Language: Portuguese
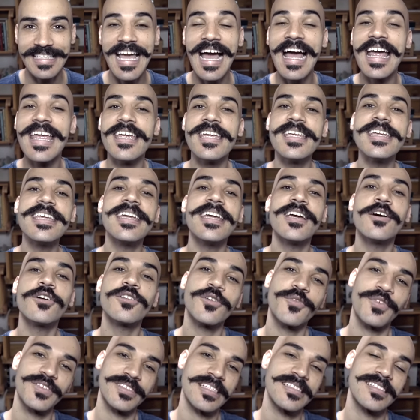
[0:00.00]
E aí eu
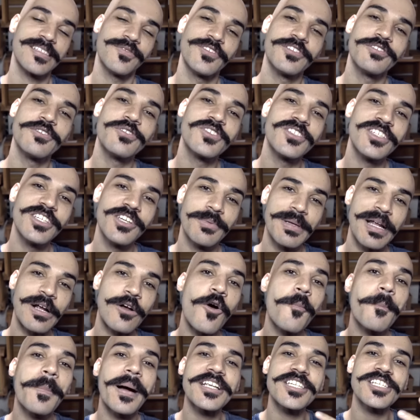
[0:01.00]
tô fazendo esse videozinho para
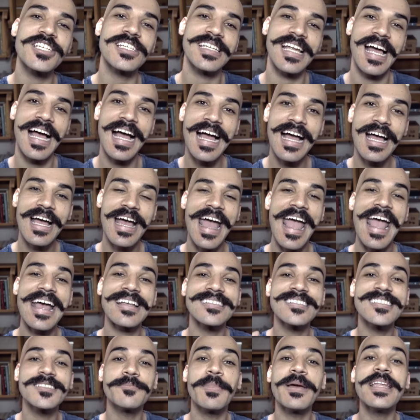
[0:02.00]
compartilhar
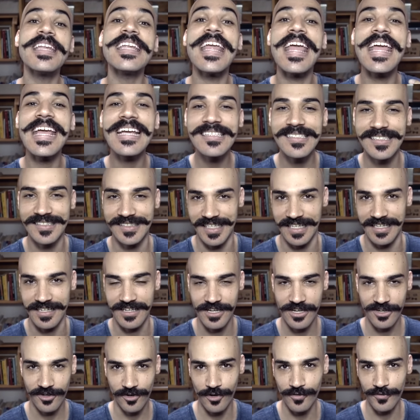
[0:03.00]
essa experiência
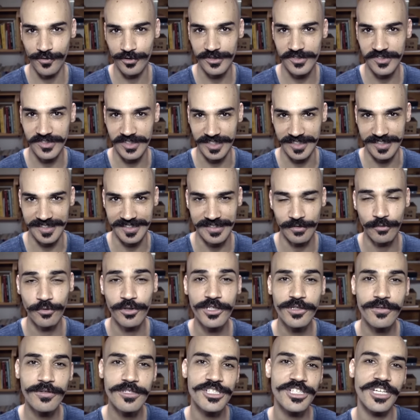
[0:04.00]
com vocês. O
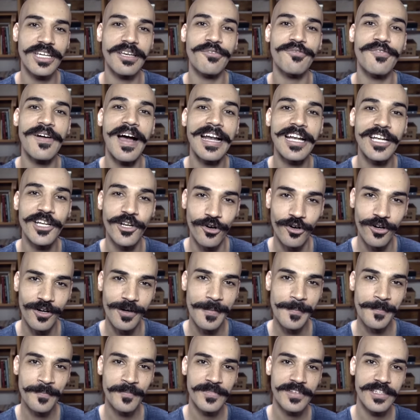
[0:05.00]
único dia que
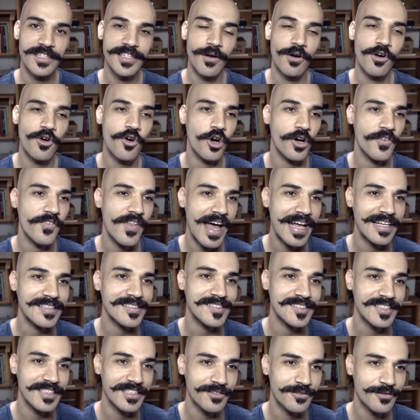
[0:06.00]
falhou de eu acordar
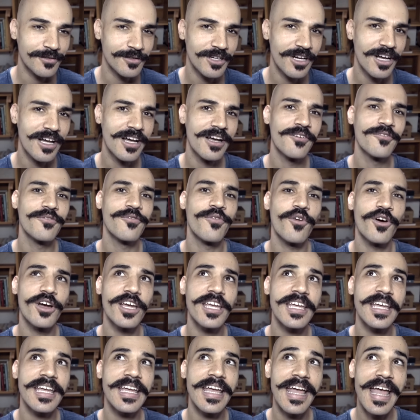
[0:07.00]
às 5
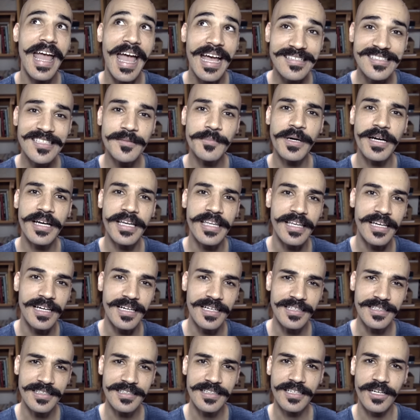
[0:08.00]
foi essa
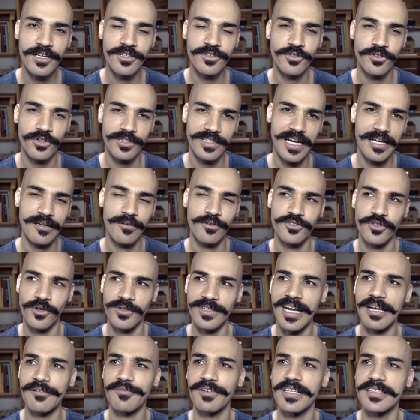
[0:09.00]
manhã, eu tô, eu tô
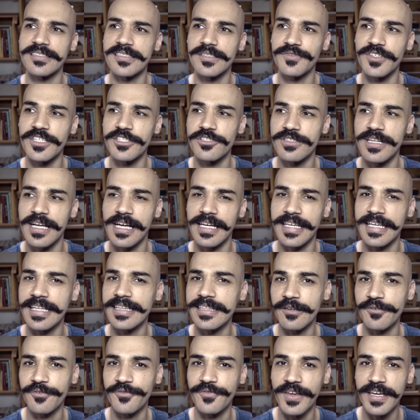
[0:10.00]
gravando esse vídeo na
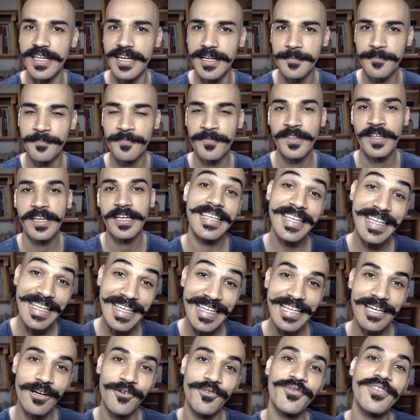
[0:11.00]
quinta-feira,
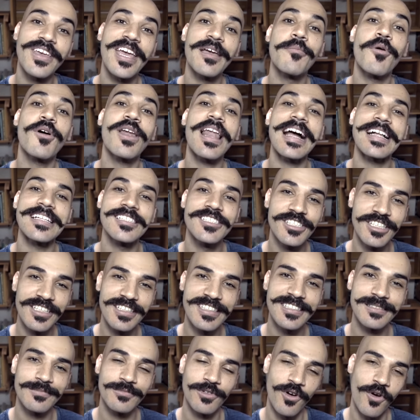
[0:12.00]
que eu fiquei
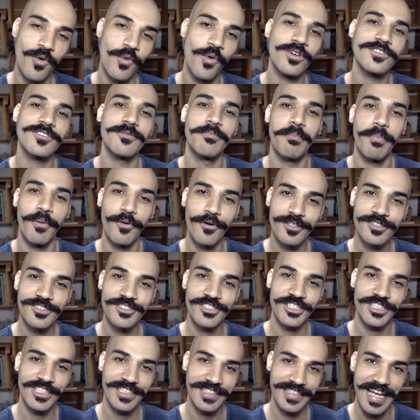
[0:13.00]
boladíssimo com outro
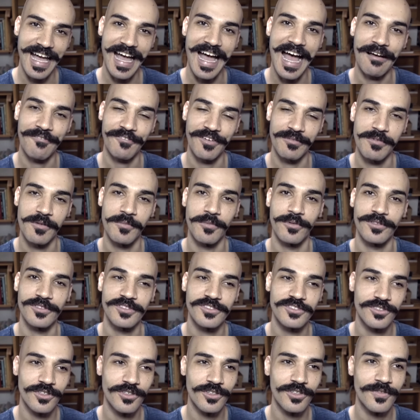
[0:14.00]
post que a Rafa me
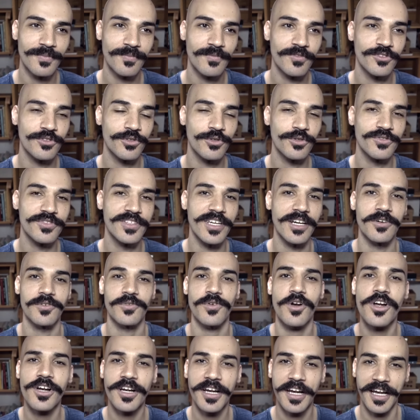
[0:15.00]
mostrou, do The
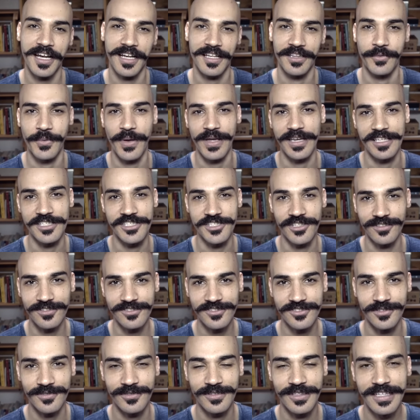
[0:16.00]
Rock, do Andy
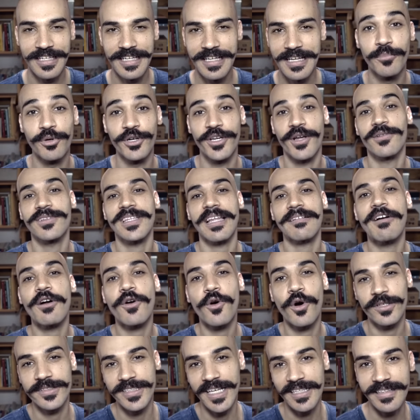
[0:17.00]
Johnson, porque eu tava
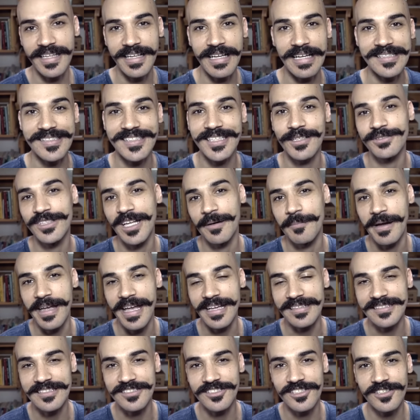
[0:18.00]
acordando aí às 5 da
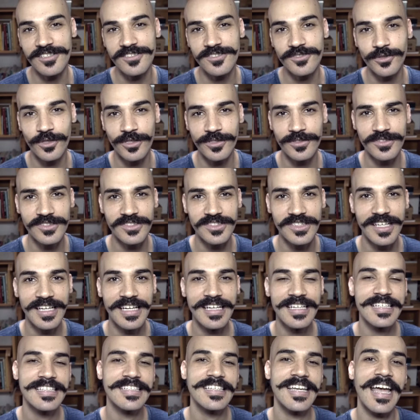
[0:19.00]
manhã esses dias todos,
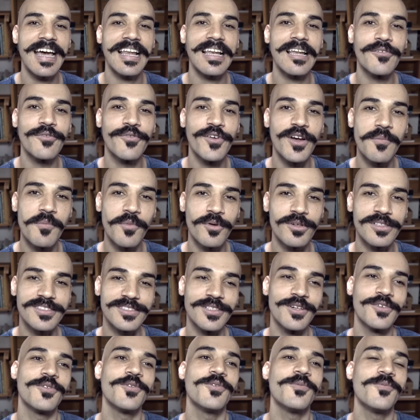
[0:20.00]
e ela foi
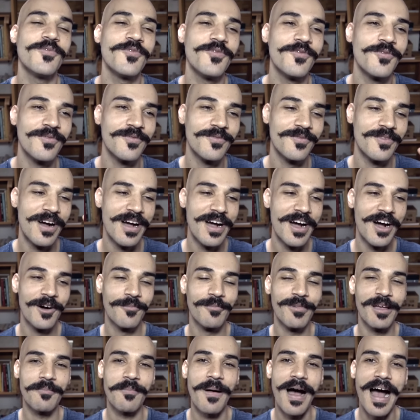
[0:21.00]
mostrou um, um,
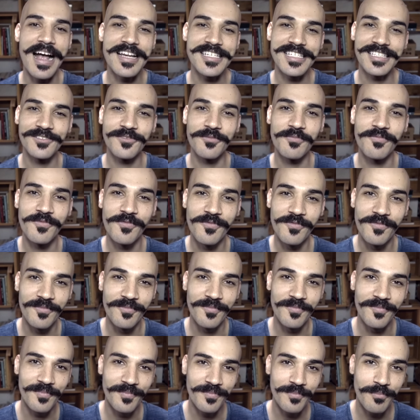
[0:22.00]
uma imagem,
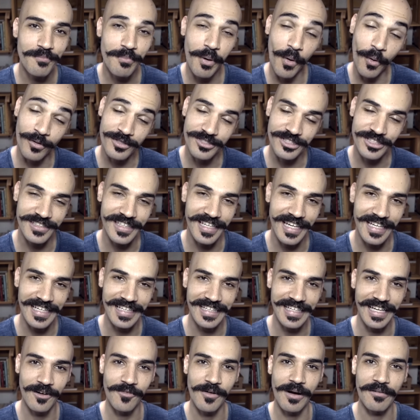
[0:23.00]
um post
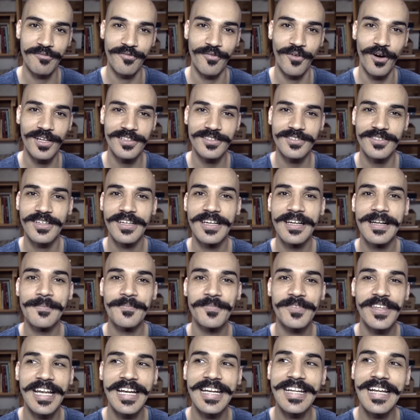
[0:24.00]
dele, né, uma foto,
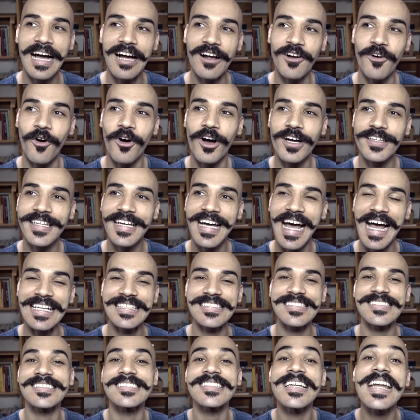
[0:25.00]
que ele acorda
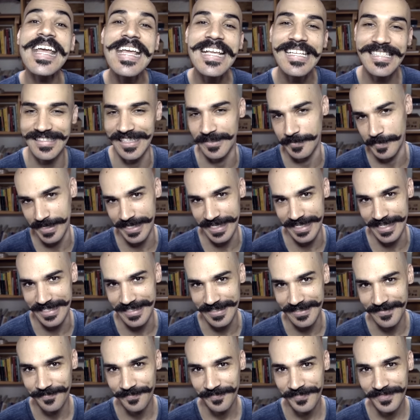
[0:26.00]
às 3 da
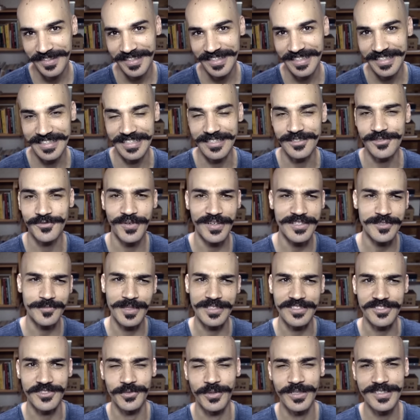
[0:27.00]
manhã. E isso faz
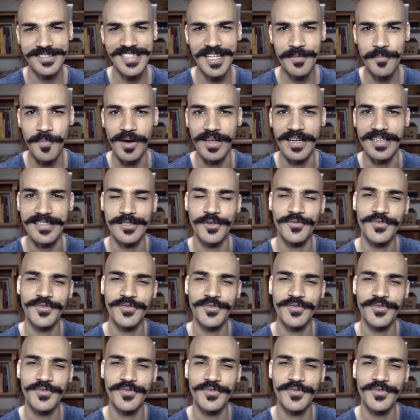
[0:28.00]
umas duas semanas.